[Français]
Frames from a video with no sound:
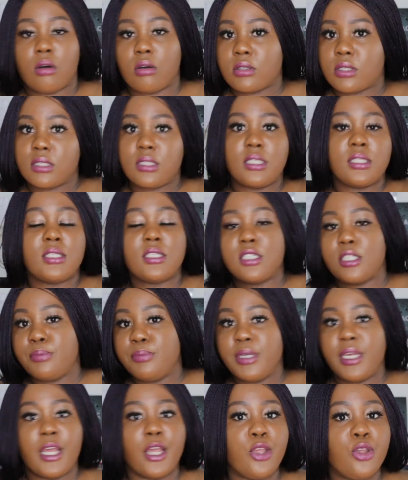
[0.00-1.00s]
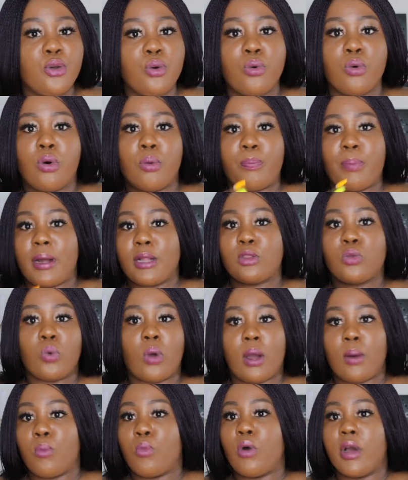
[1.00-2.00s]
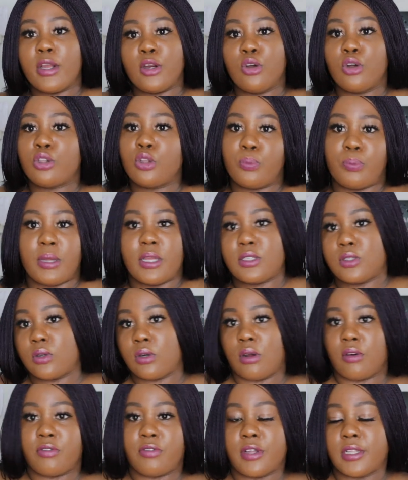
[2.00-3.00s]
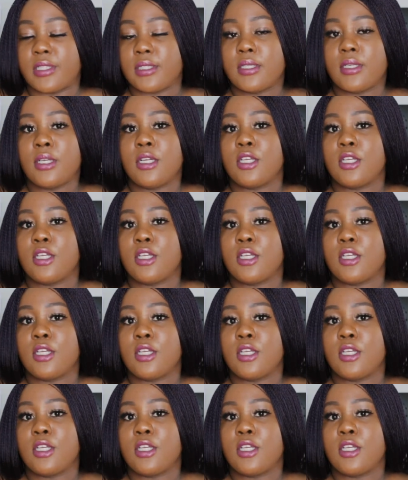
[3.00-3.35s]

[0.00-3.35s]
this is me and you, pas toi, moi et d'autres personnes en fait.